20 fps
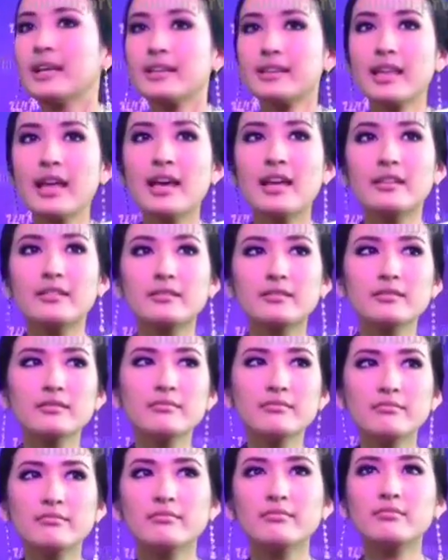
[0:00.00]
แต่
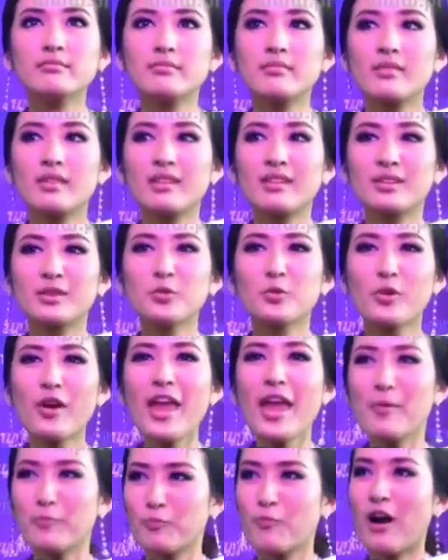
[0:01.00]
อืมหนูก็
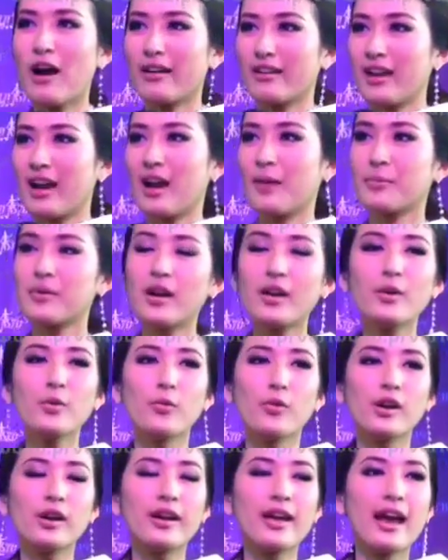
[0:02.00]
แอบหวังนะคะ เพื่อนหนู
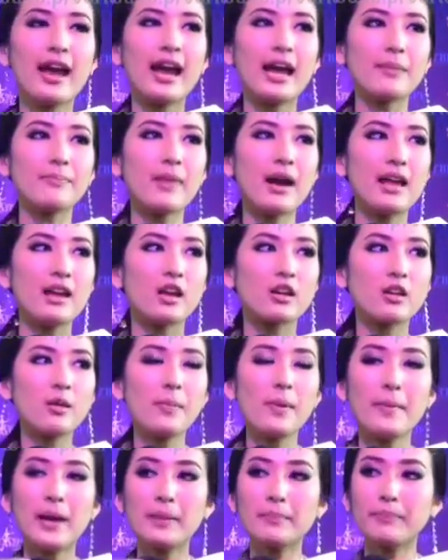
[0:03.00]
เคยหายไป แล้วก็
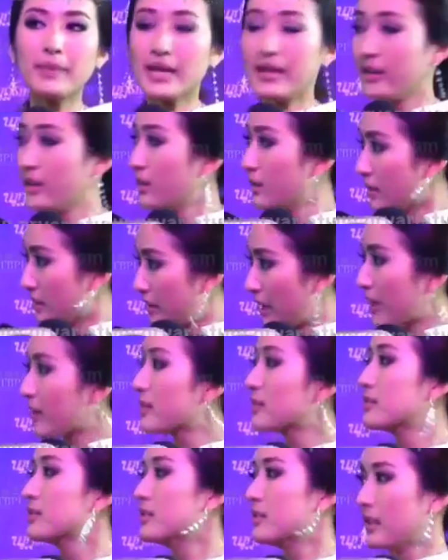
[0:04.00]
ประมาณปีหนึ่งได้
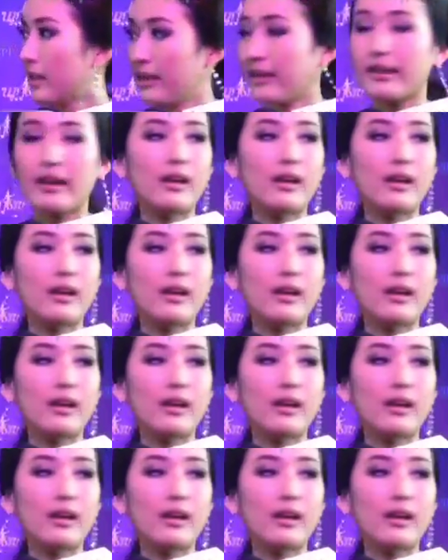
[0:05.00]
คืน้